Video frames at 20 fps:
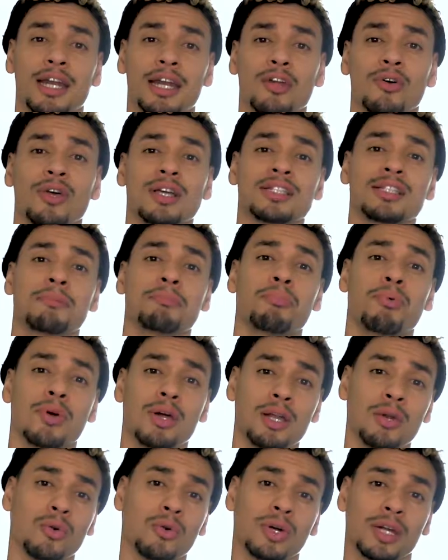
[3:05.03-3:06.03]
lo que se puede
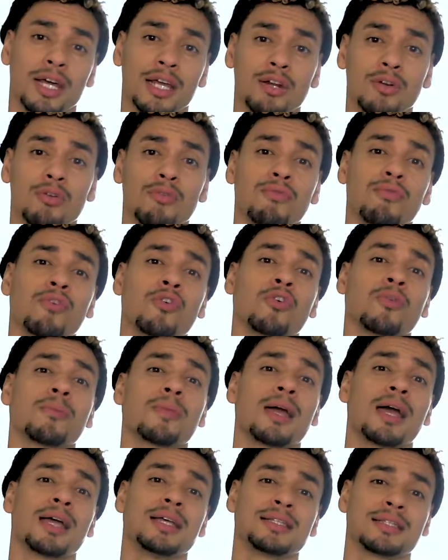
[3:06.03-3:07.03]
lograr conforme
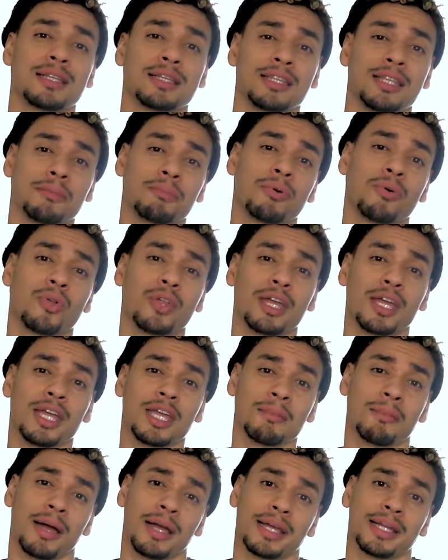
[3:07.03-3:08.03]
a este tipo de
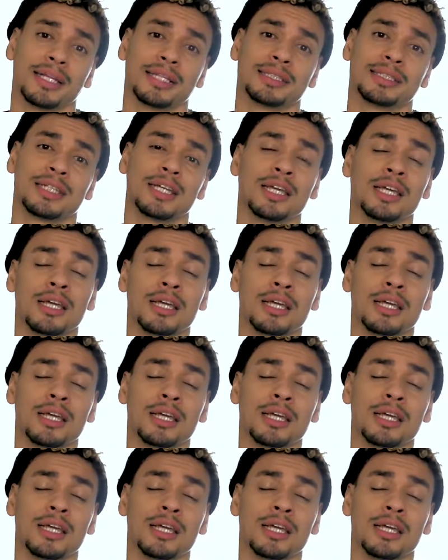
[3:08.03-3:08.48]
imágenes.